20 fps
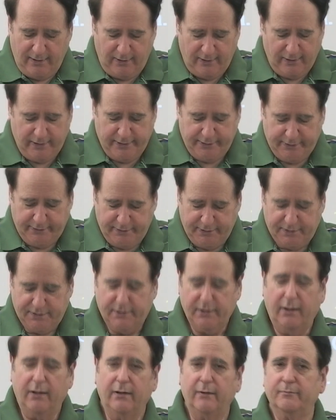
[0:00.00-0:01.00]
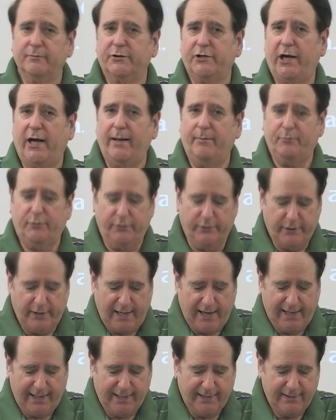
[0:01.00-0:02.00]
诗篇》的第
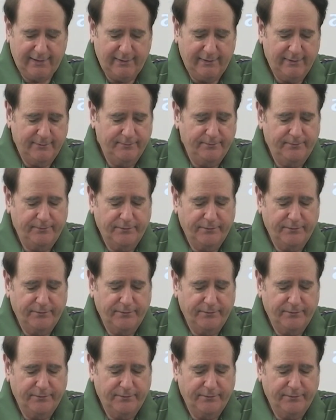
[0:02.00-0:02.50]
八篇